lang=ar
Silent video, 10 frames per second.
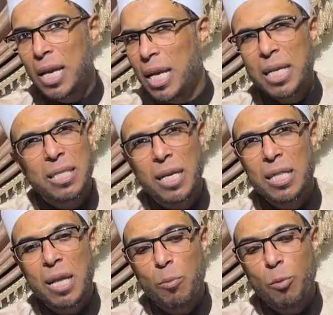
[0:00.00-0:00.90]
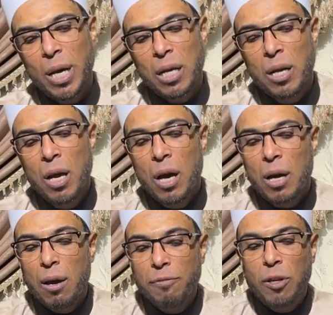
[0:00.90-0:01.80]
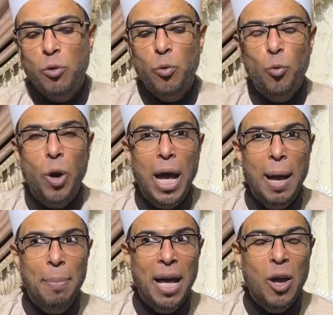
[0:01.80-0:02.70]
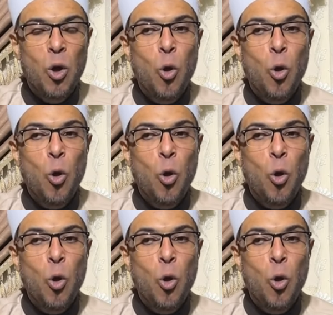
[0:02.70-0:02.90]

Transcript: لكن سيدنا ابو بكر رفض وابى